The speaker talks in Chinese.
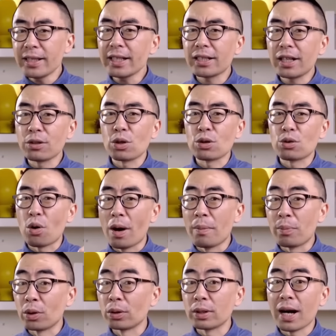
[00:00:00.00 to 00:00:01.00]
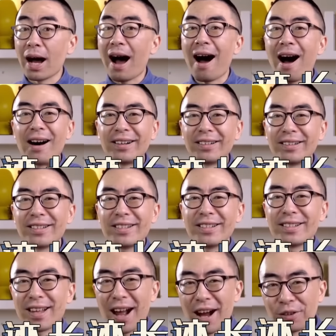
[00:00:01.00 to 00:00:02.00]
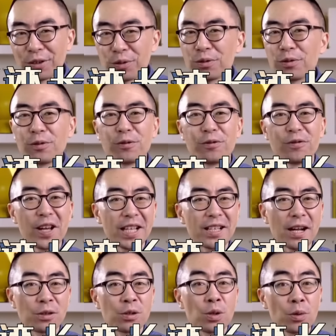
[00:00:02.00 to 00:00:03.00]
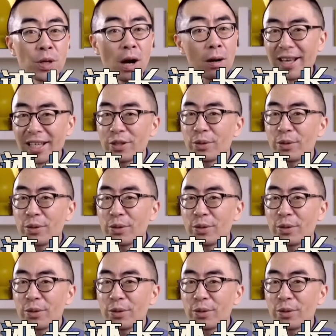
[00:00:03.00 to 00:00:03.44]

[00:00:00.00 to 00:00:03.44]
这个叫做船舶的航迹长度，非常重要，